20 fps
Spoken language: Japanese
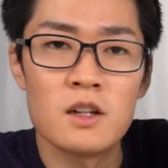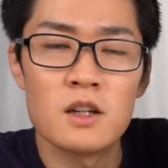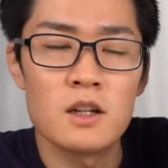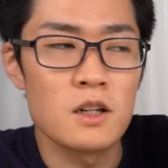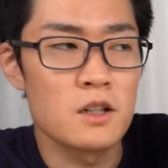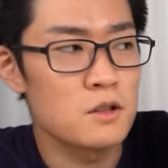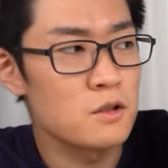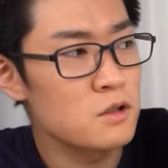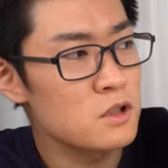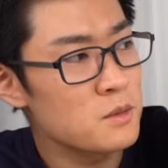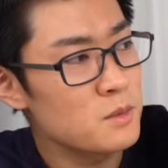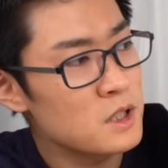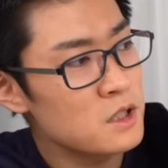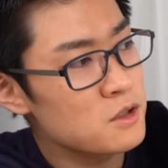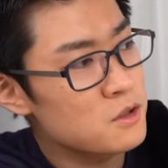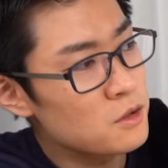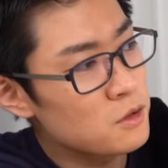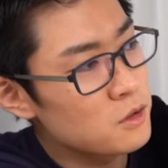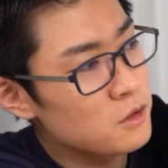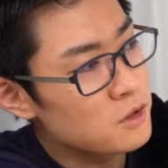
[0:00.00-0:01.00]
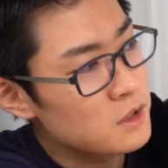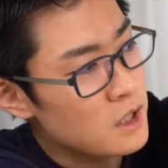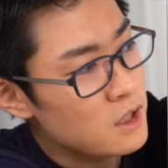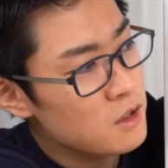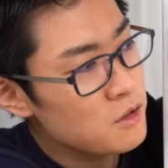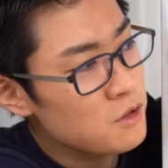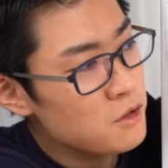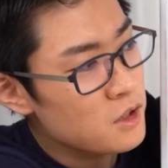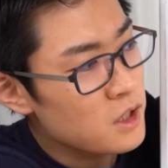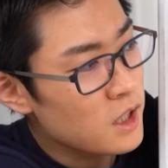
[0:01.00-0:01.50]
以上にはなりません。
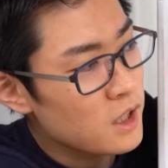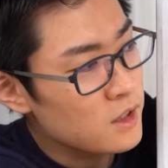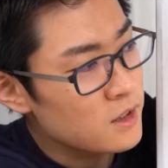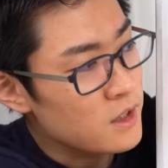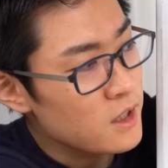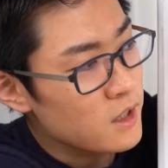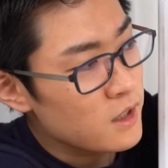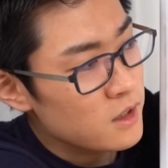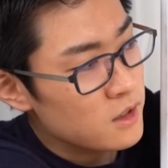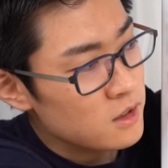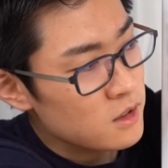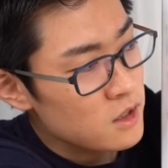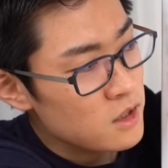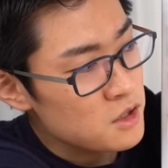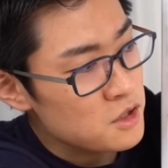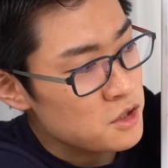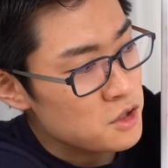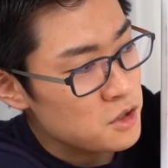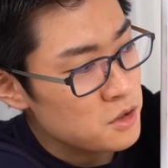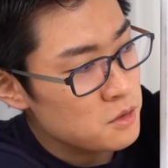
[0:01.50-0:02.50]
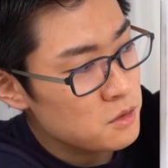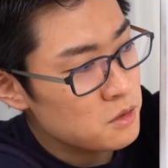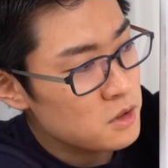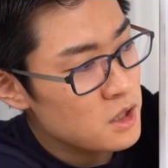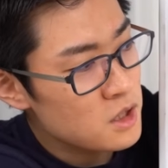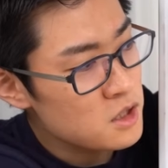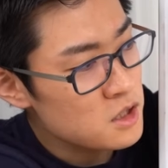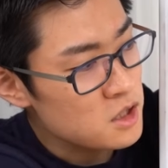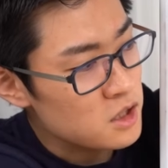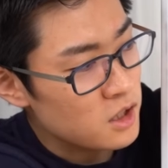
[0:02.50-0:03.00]
この状態になると電荷の移
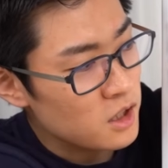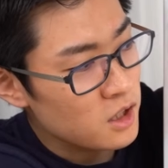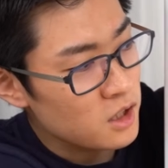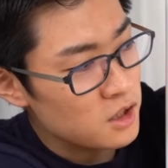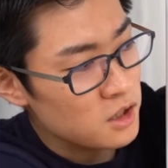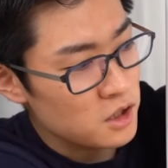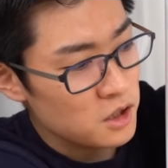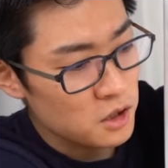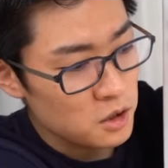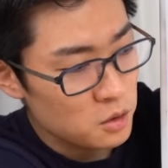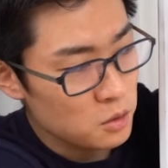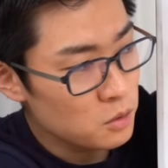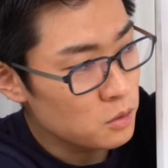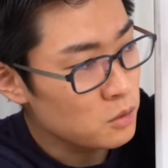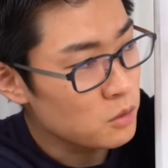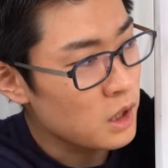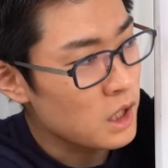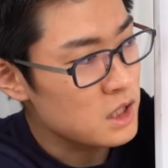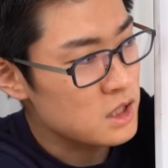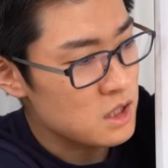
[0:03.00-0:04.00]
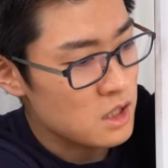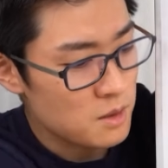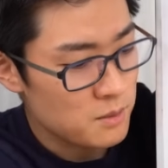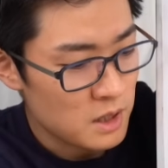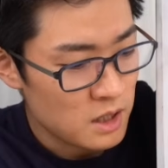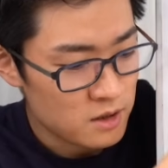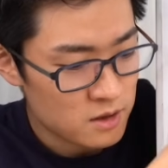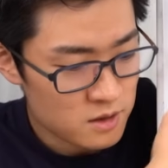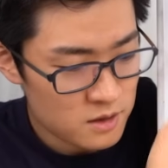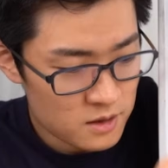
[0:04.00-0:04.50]
動は止まります。つま
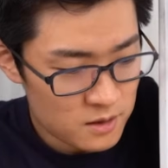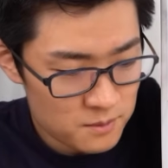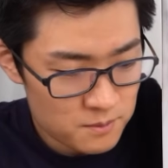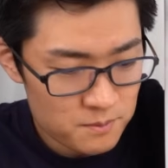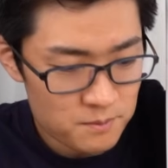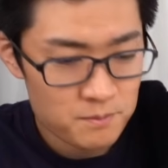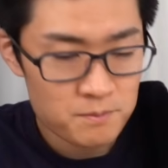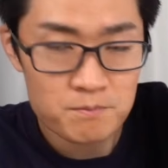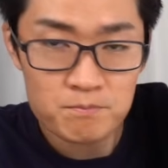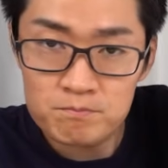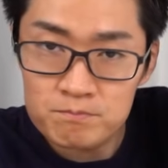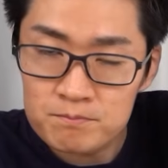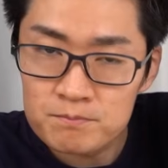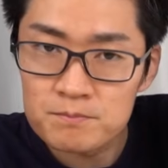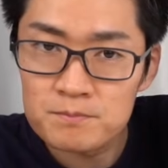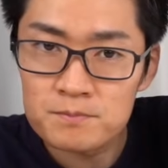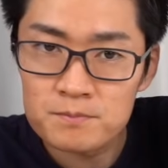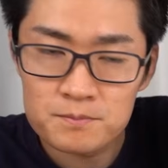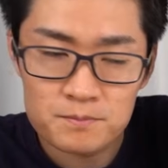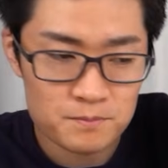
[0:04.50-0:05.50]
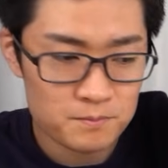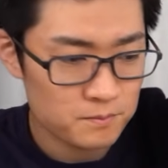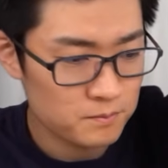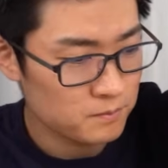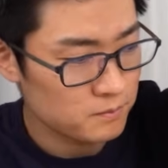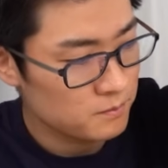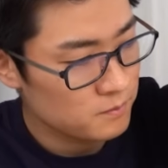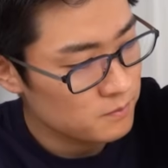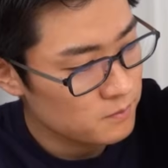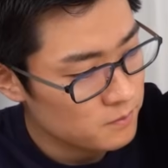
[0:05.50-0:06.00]
り充電が完了した状態
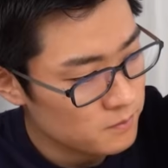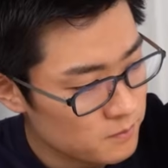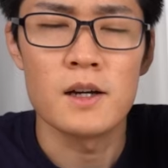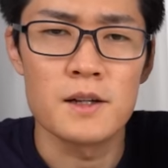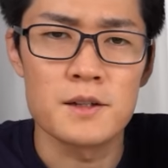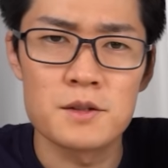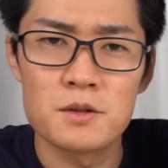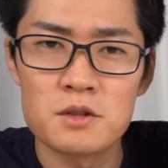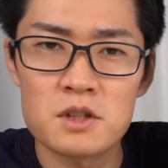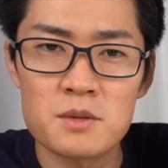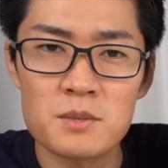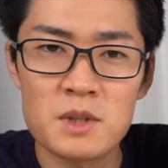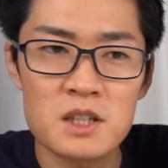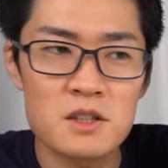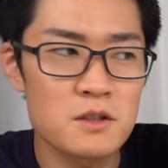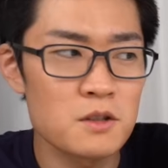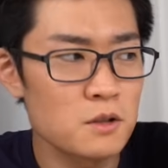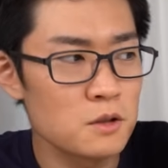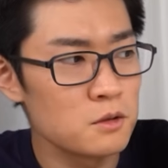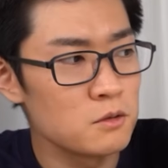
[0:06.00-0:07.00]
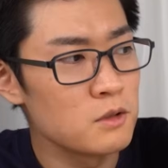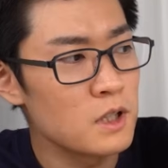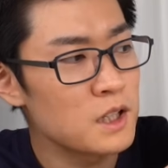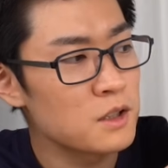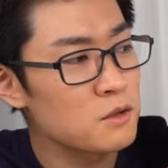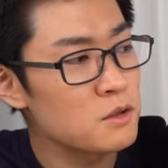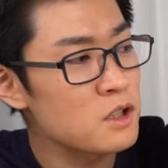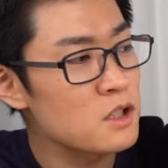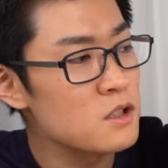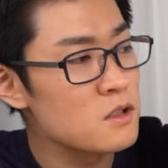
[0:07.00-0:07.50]
です。そうしますと、上
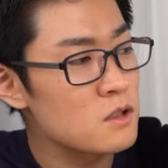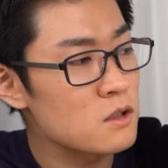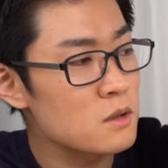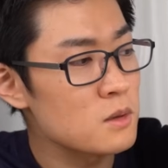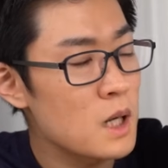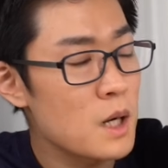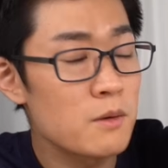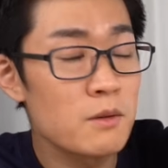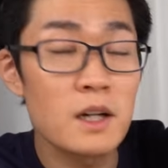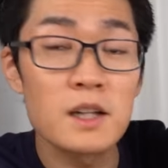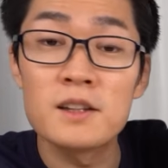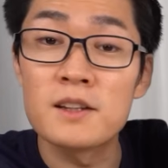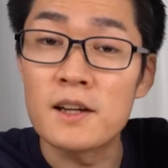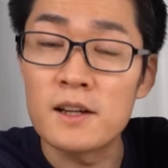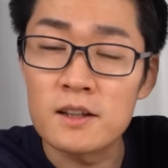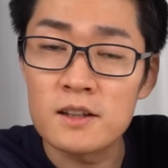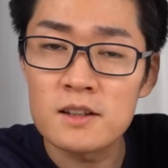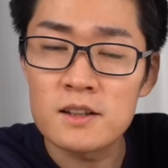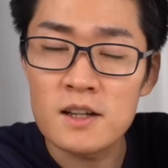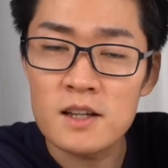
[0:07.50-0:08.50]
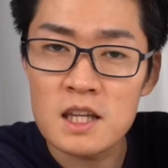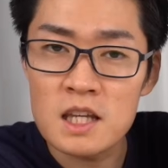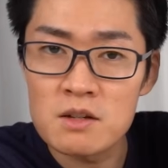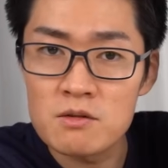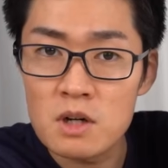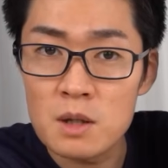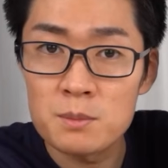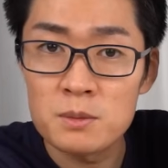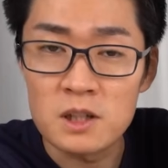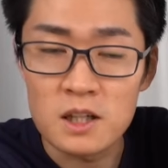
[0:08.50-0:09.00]
の金属板は電気的
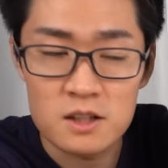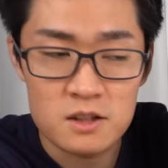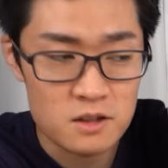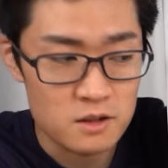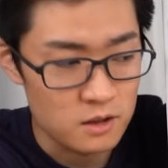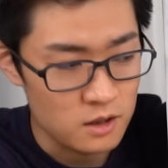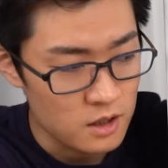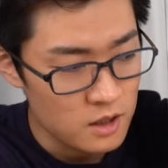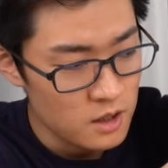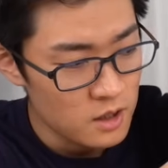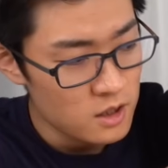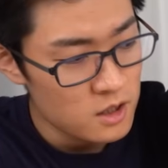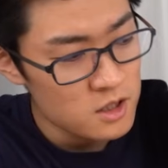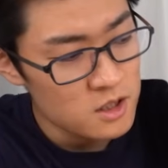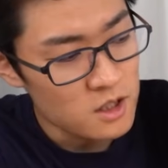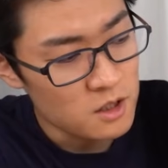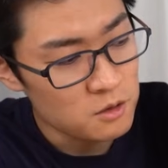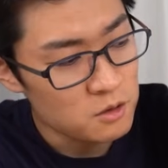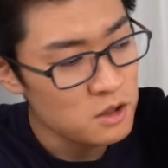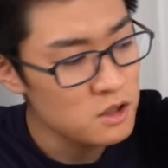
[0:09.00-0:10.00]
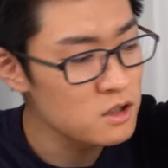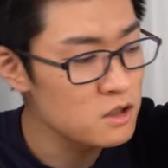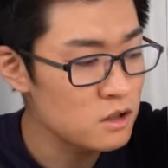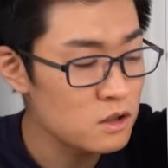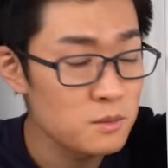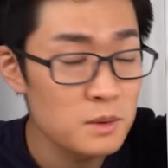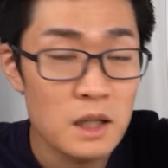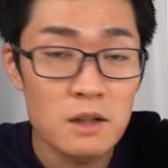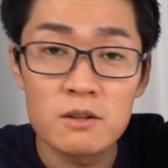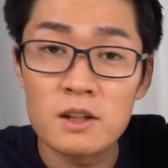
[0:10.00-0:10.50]
にはプラス、下の金
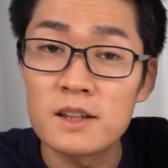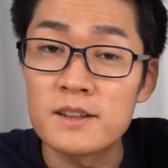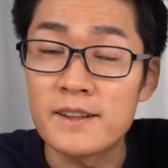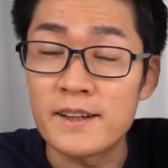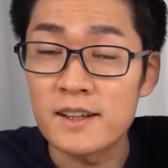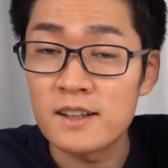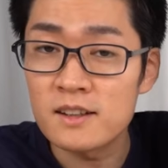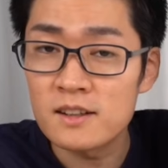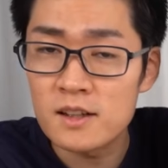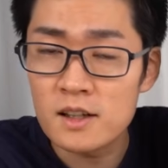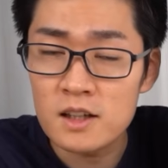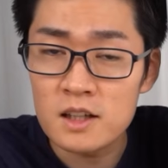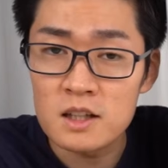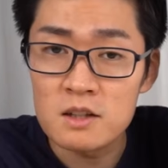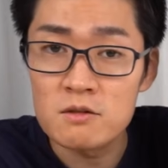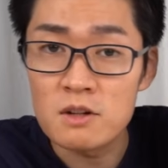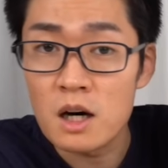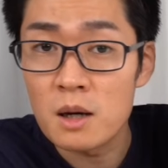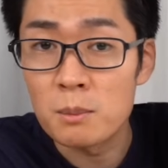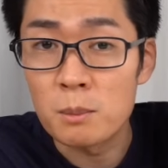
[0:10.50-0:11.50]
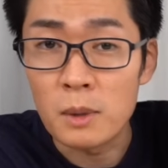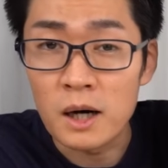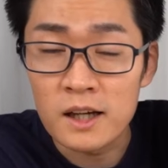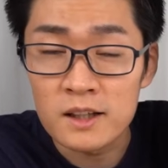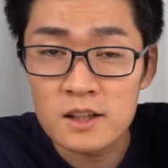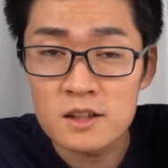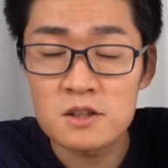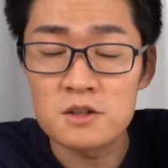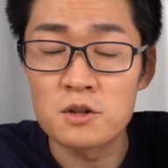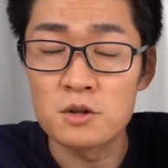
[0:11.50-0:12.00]
属板は電気的には
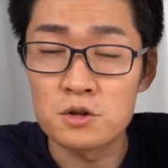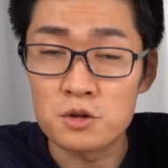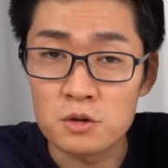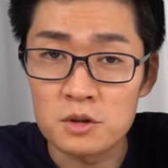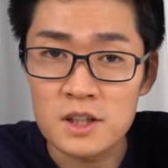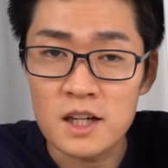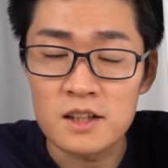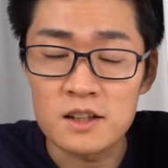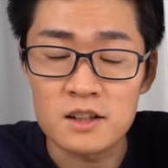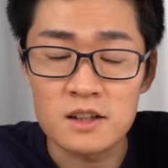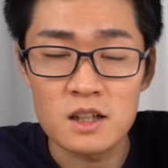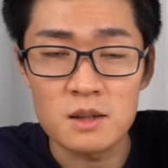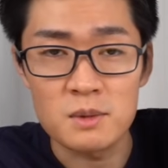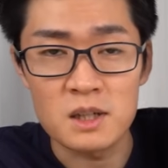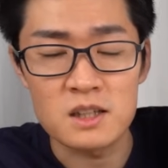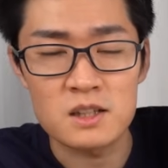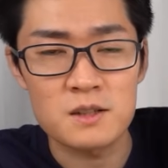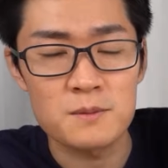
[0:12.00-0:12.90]
マイナスの状態になりま